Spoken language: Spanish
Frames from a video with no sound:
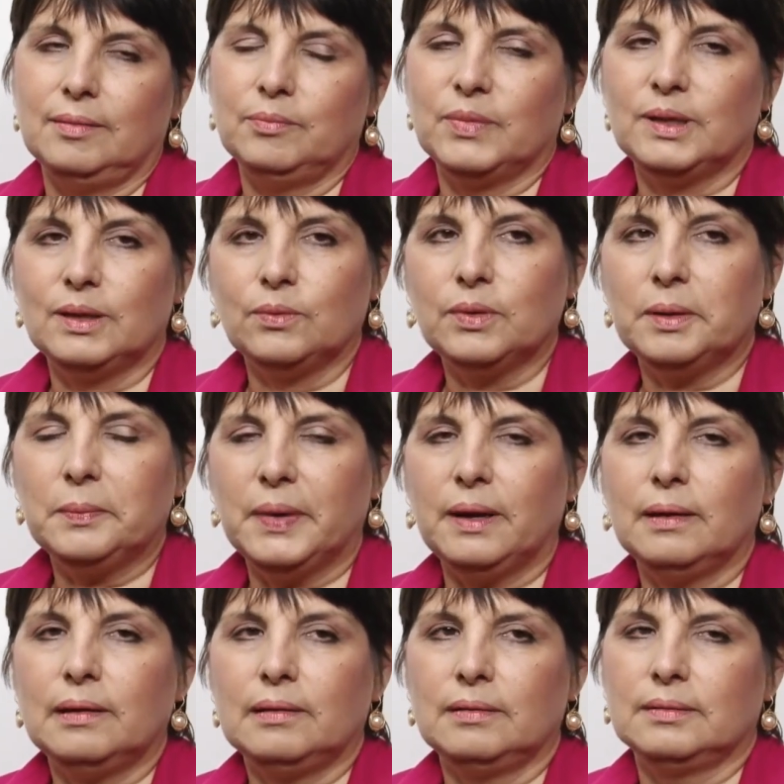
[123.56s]
mandé un
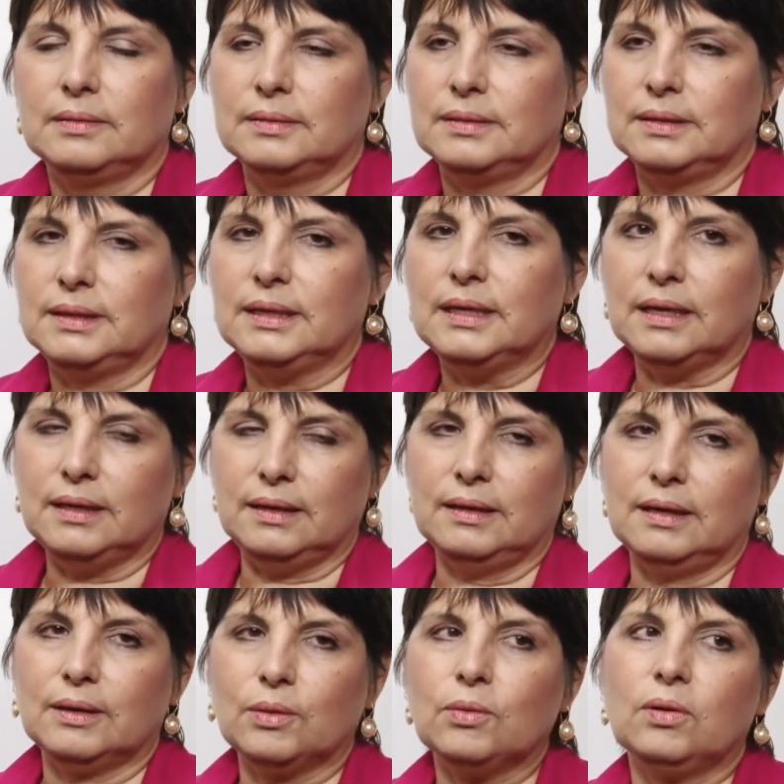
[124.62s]
email y le
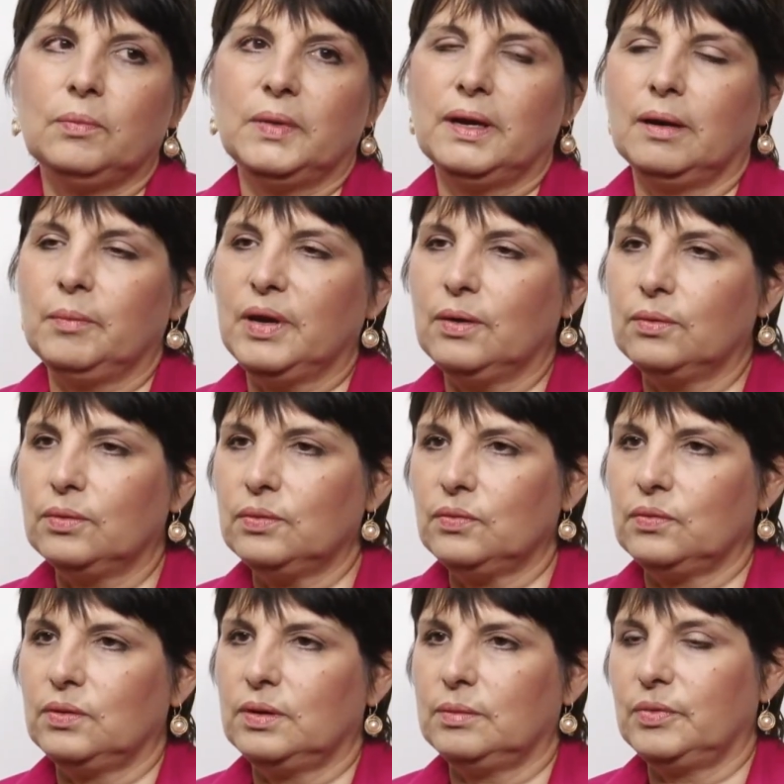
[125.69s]
dije a todos mis
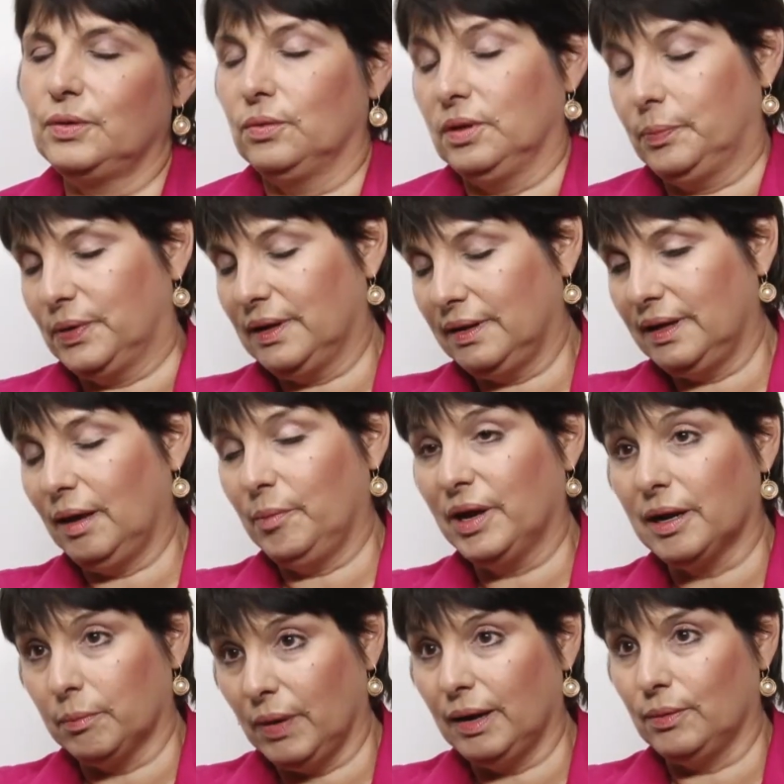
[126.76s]
amigos, bueno, después le dije a mis
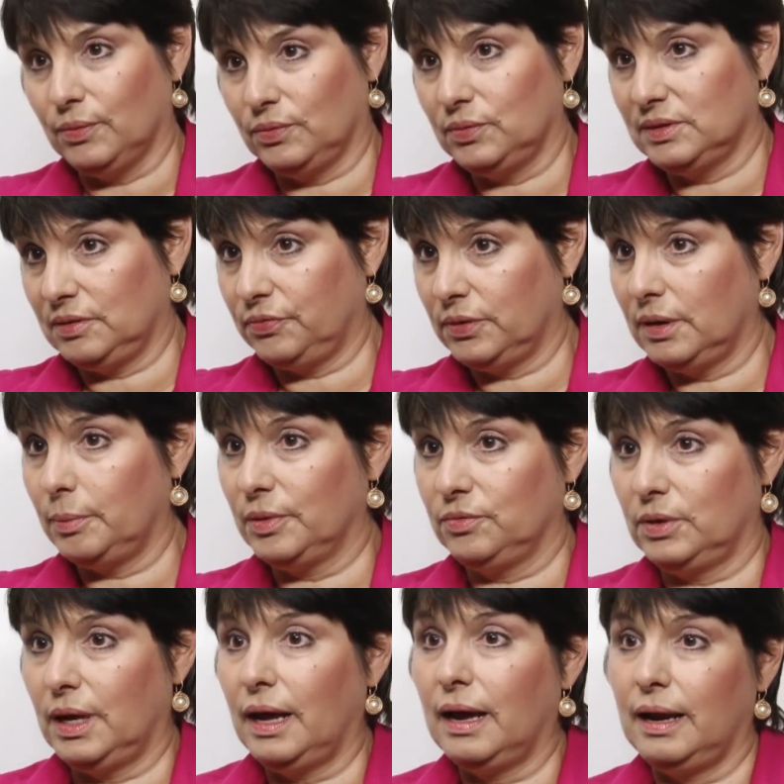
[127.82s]
hermanos, esas fueron las
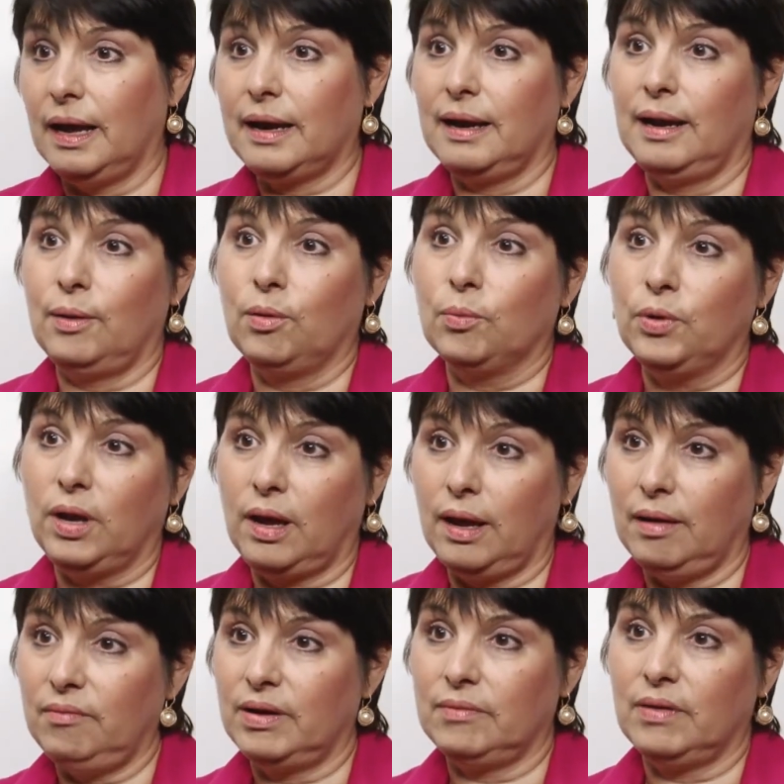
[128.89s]
personas a las que les
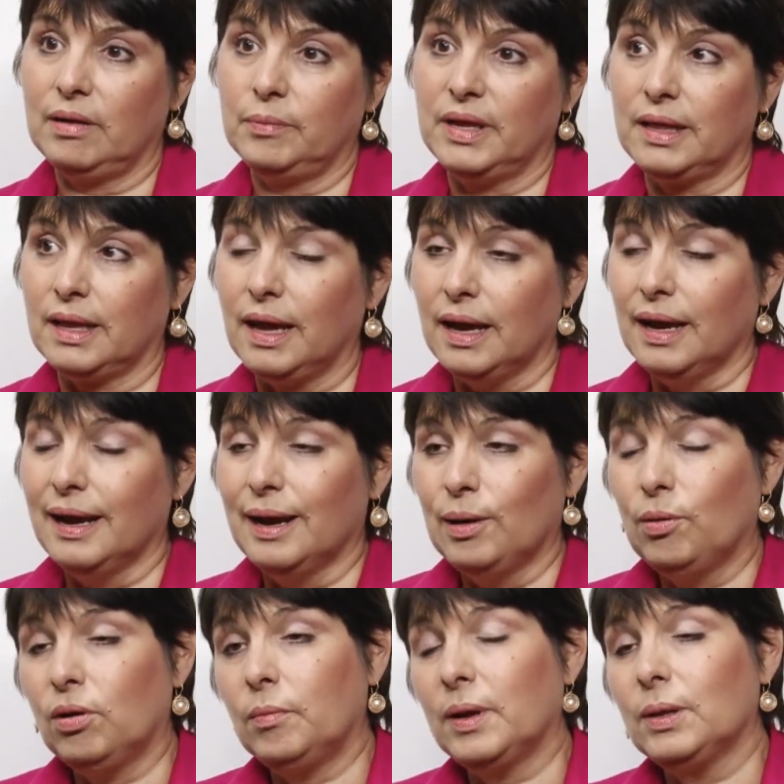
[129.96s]
comuniqué verbalmente.
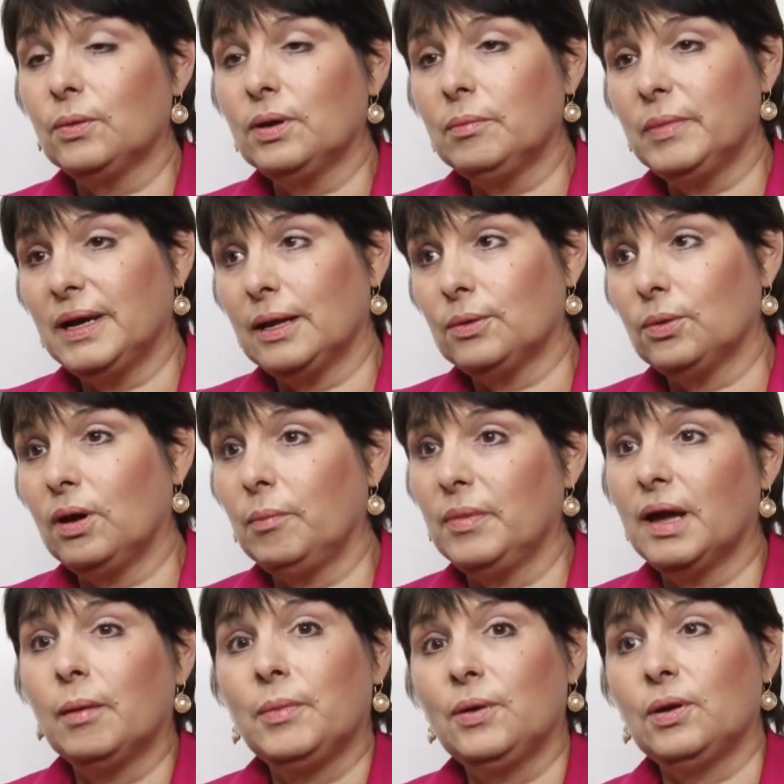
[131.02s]
Luego mandé un email a todos
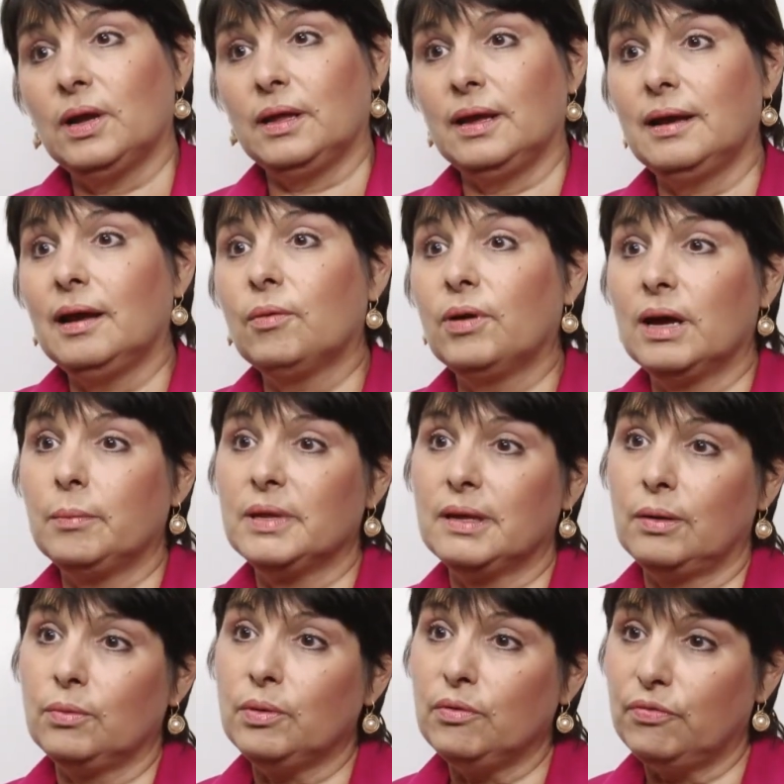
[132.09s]
mis amigos y le dije, les voy a
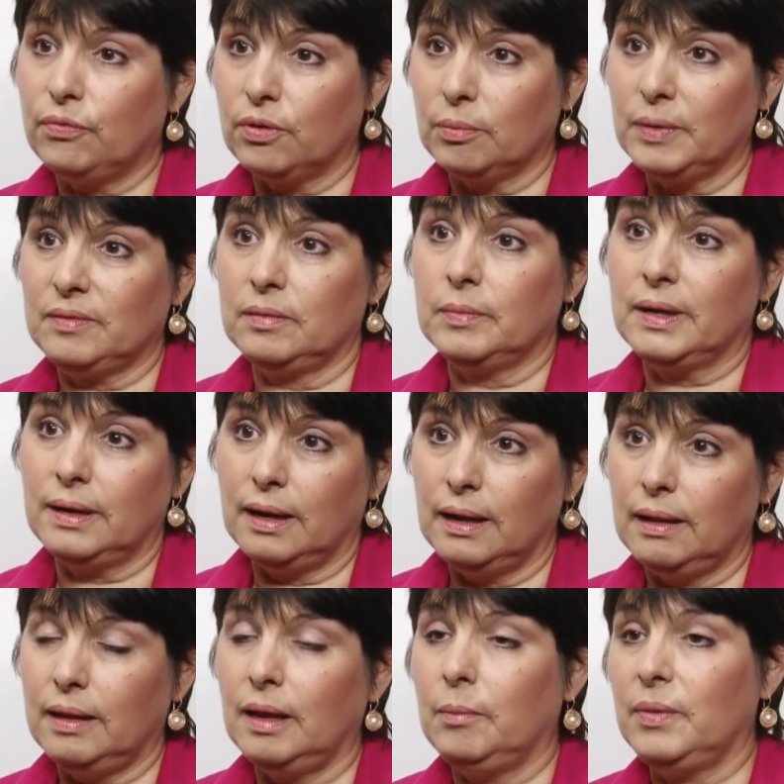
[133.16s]
mandar un informe
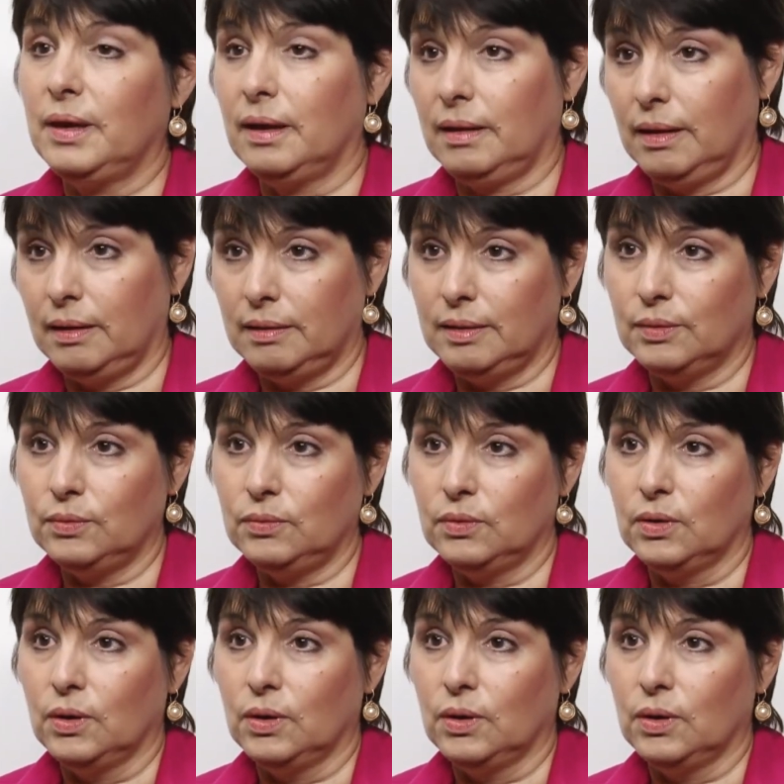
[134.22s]
semanal de mi estadio